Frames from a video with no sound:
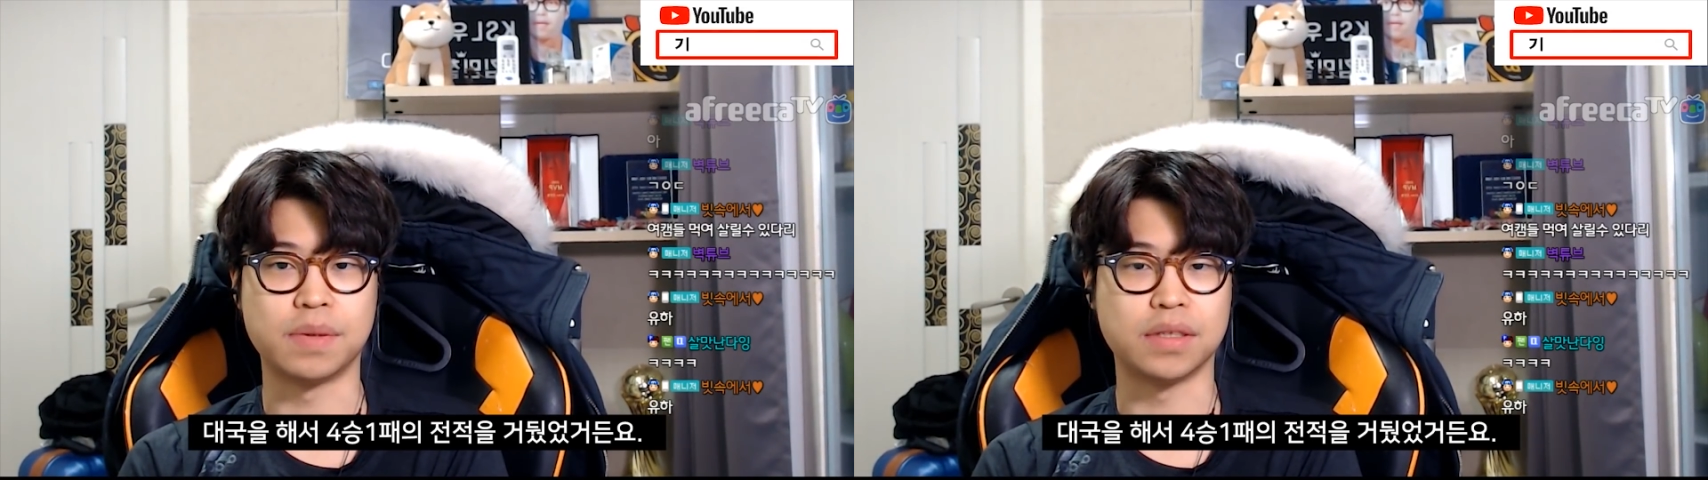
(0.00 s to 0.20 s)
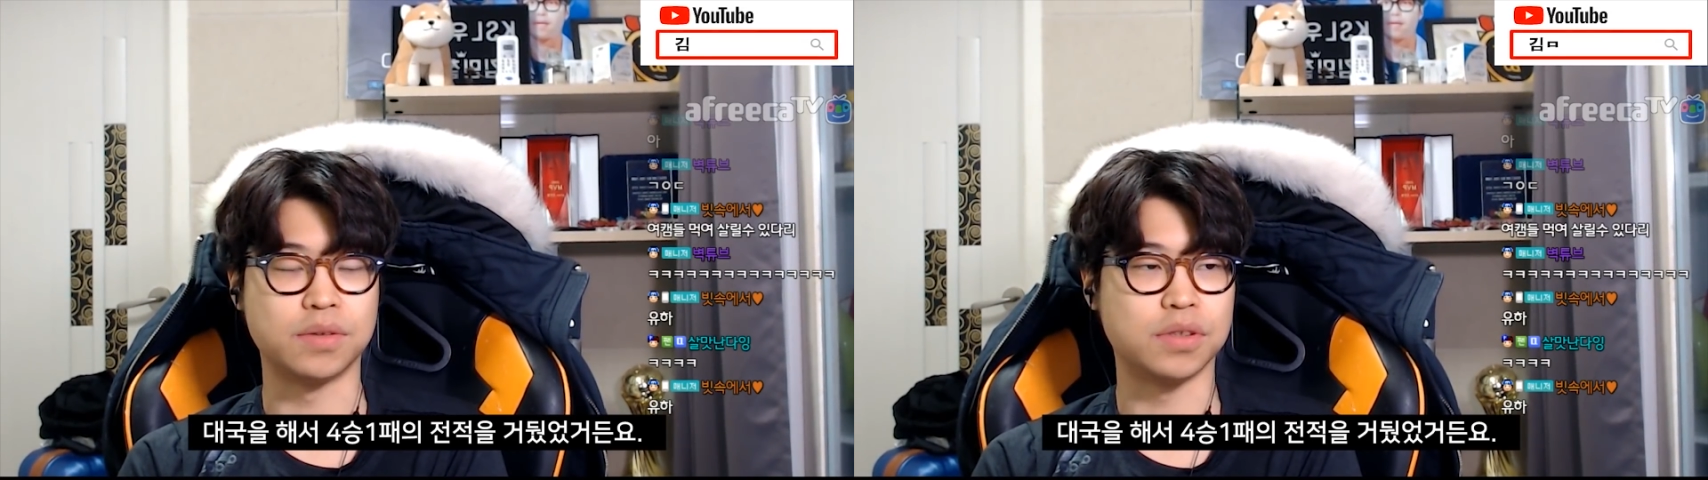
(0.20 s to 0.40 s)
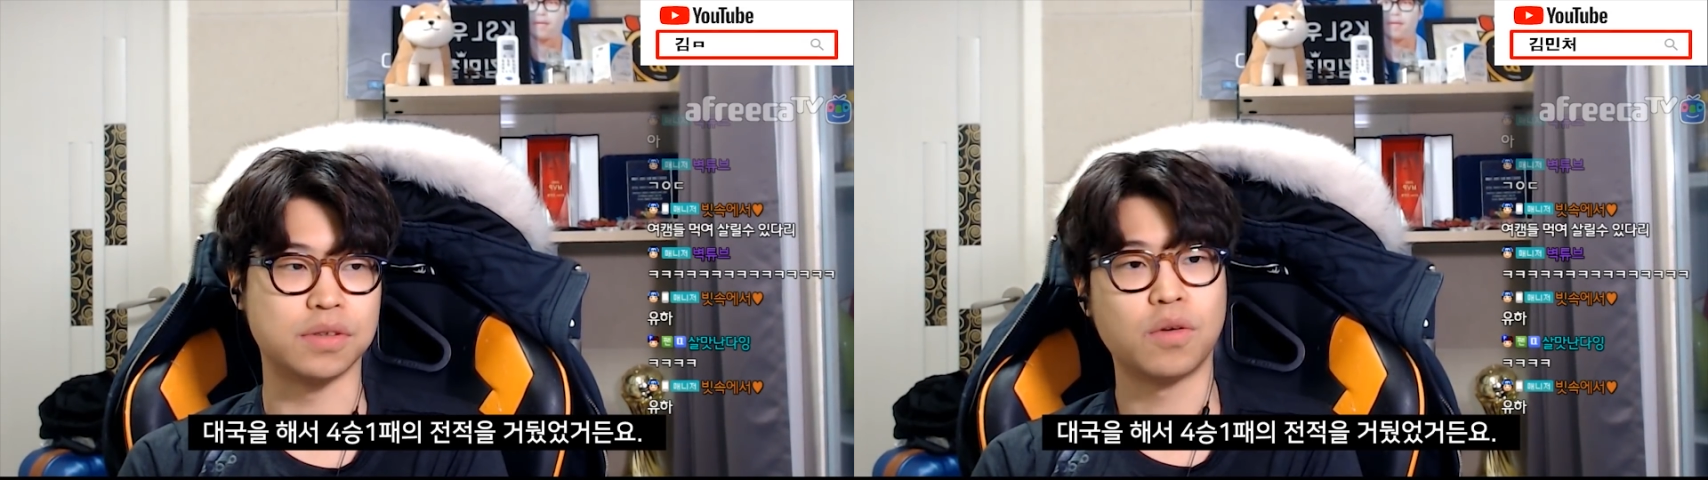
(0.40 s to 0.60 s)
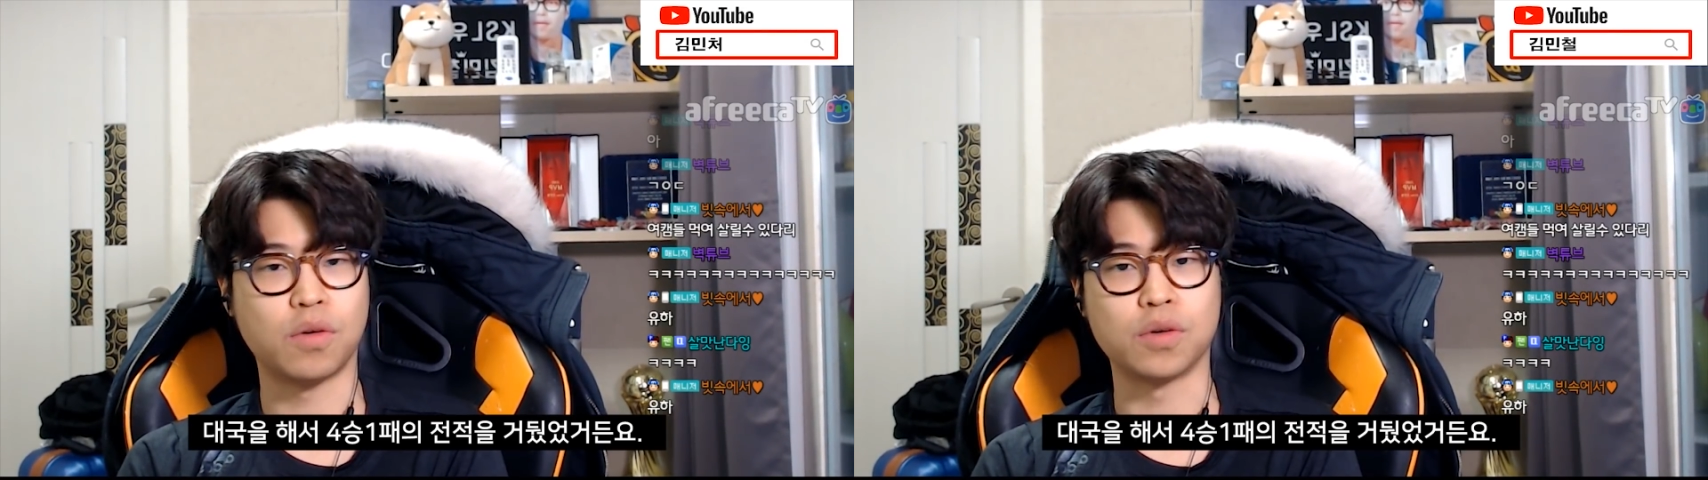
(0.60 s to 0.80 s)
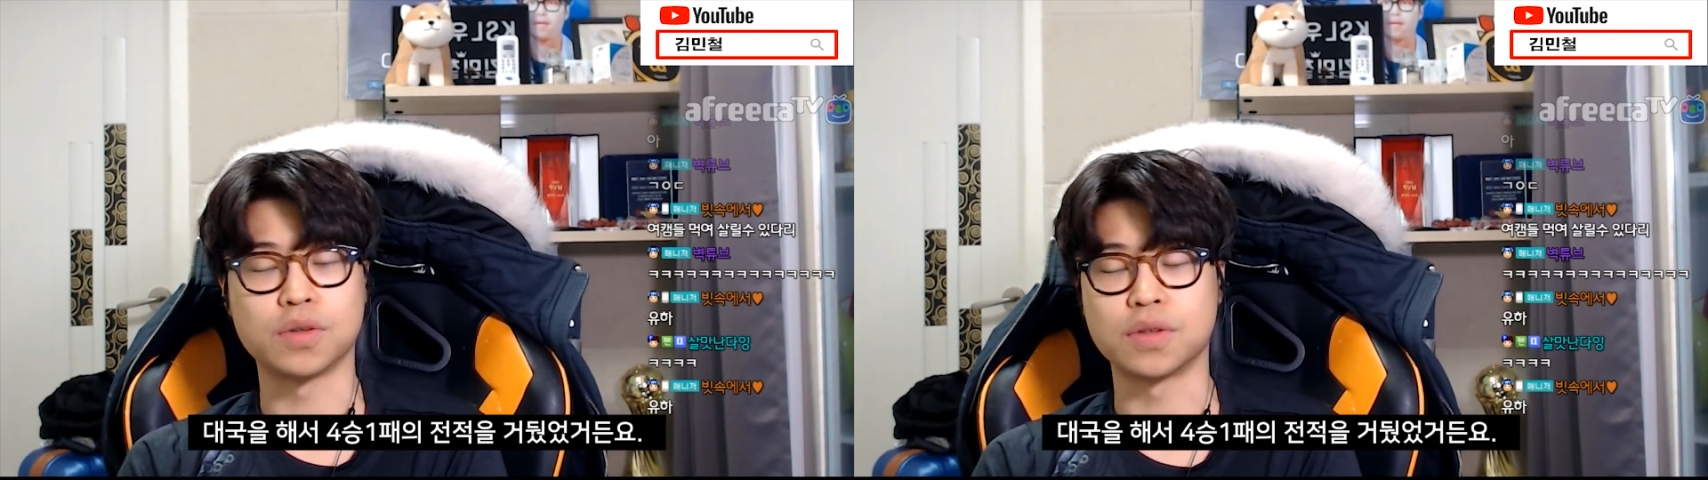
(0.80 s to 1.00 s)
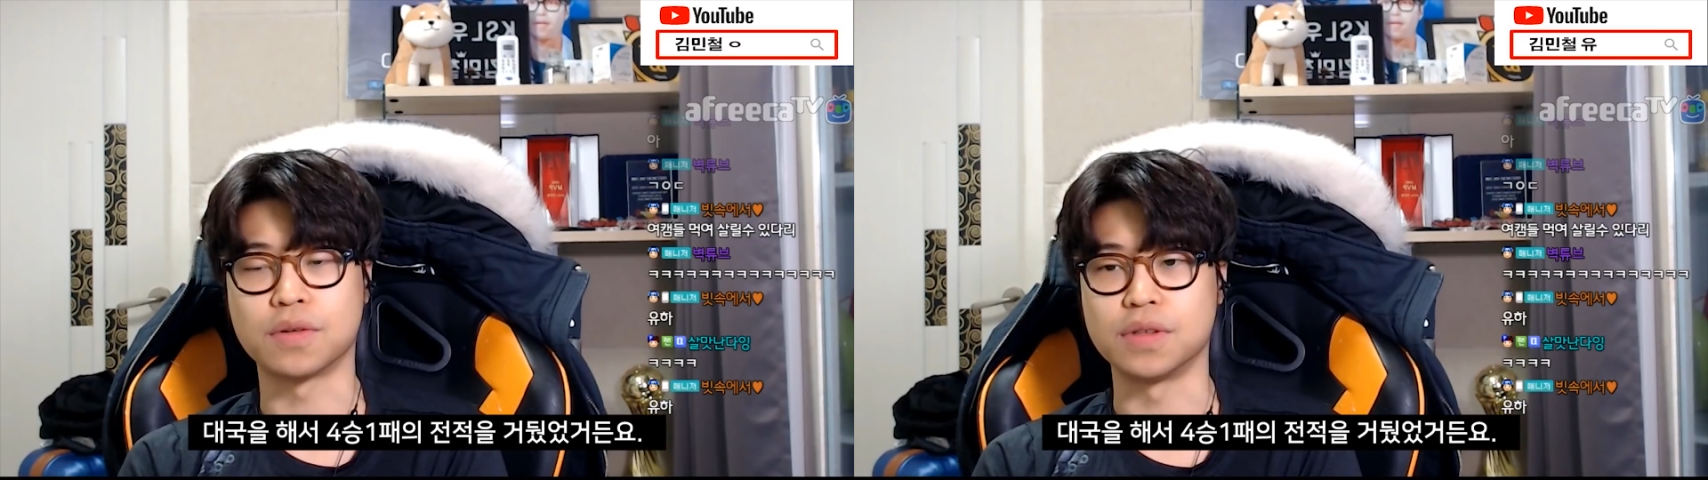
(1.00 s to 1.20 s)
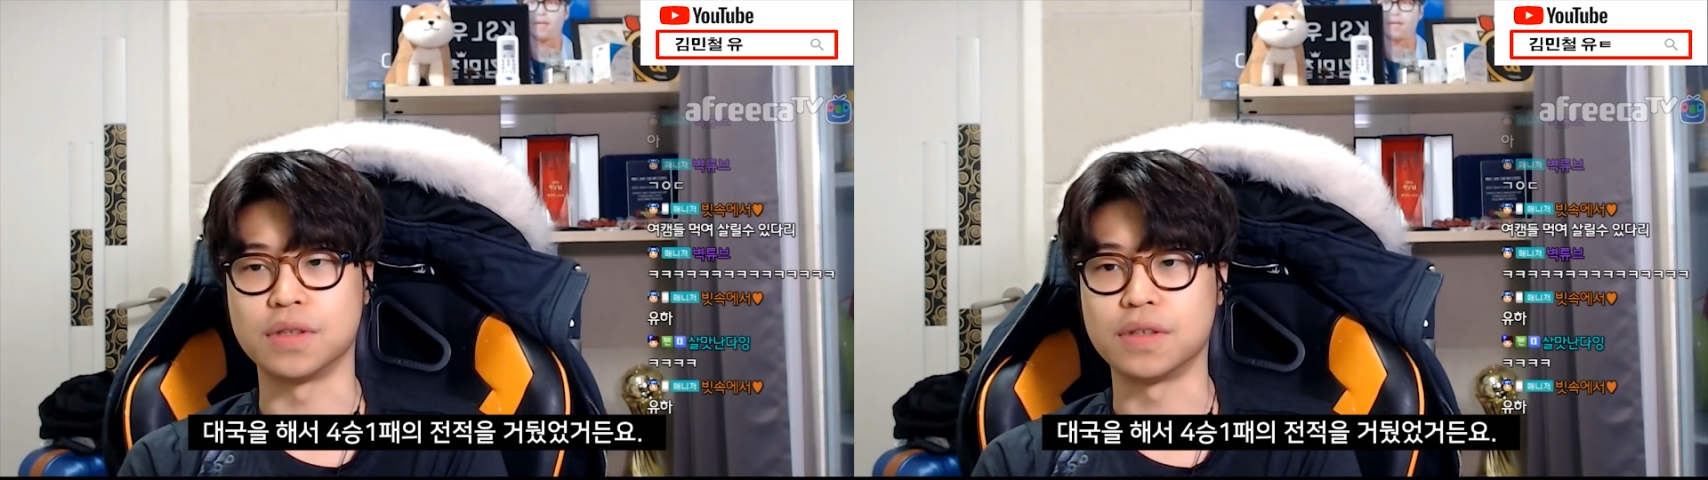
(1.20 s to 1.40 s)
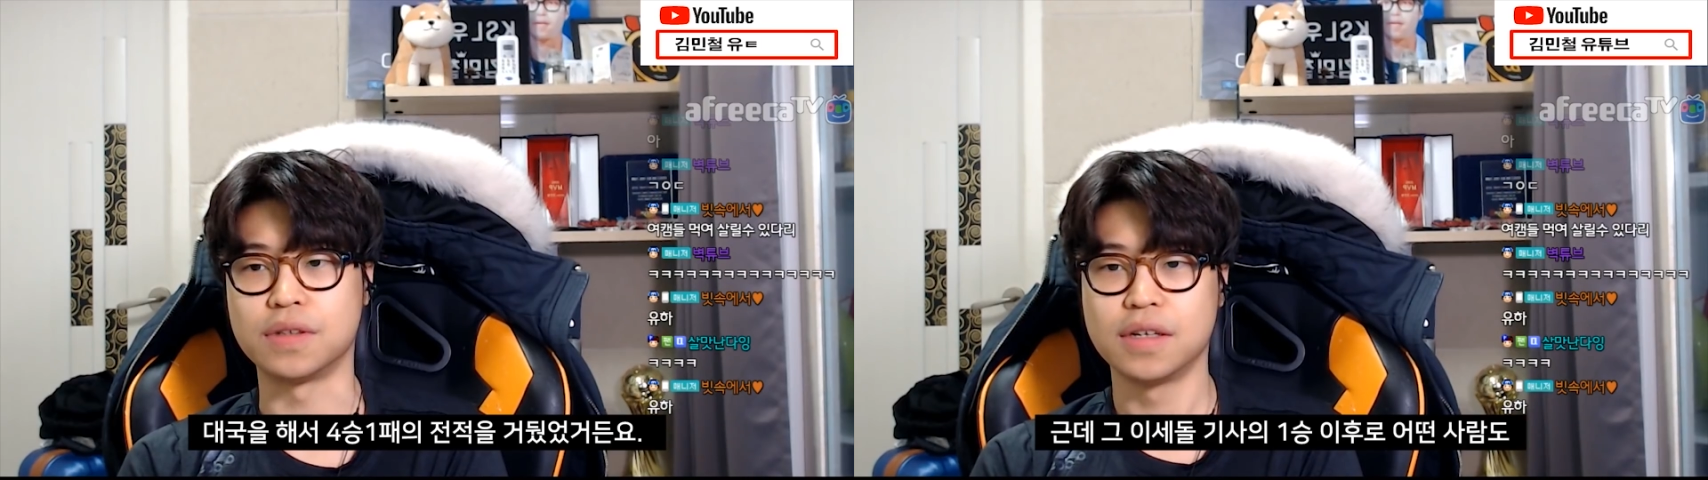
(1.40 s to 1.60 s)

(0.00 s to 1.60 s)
전적 거뒀었거든요.